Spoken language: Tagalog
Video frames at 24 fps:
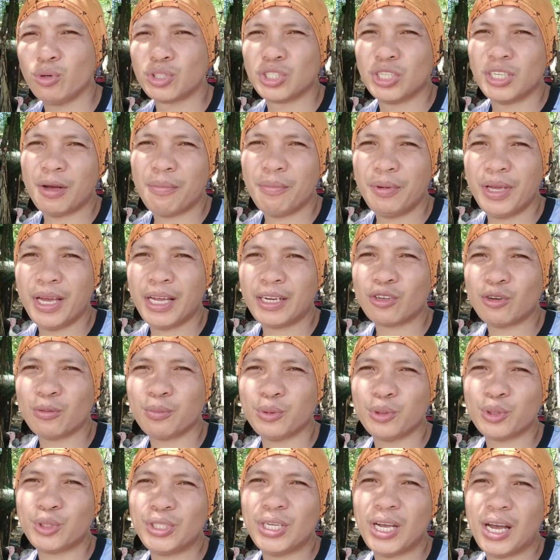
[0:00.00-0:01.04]
Sinabihan ko
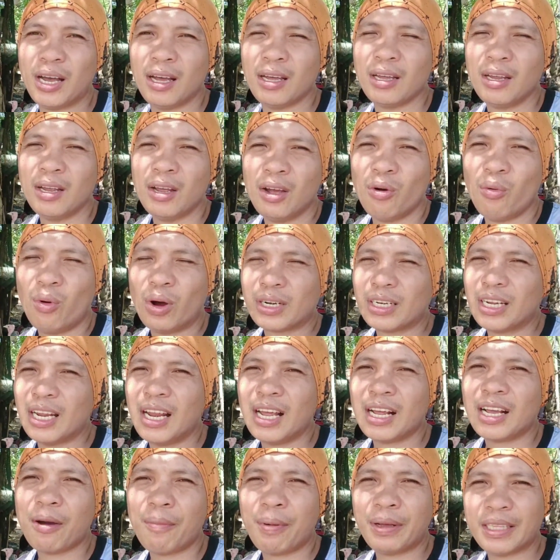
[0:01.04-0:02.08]
po siya, wag na
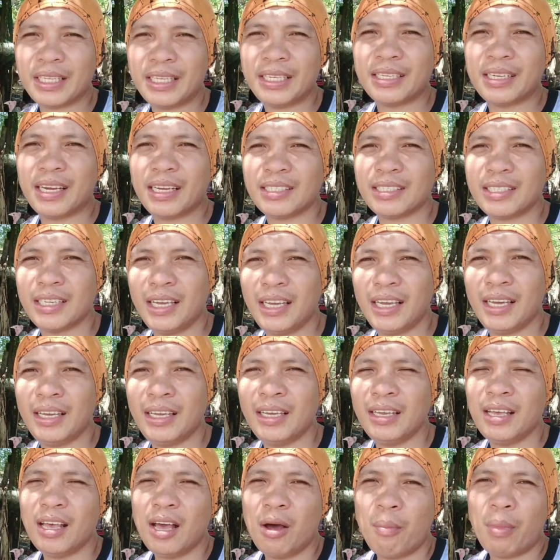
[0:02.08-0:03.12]
lang kapatid
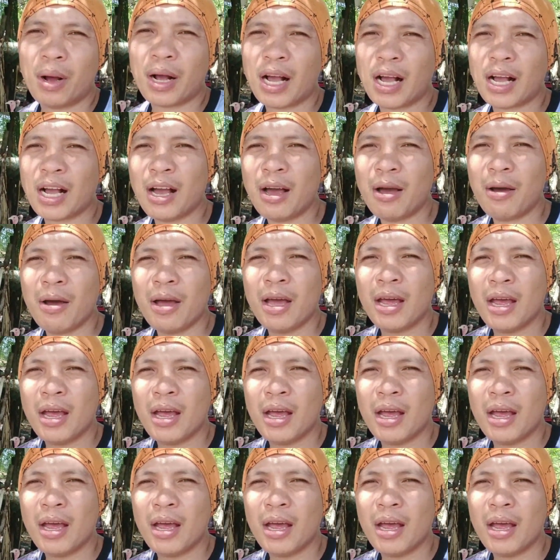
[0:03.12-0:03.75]
kasi mga nga,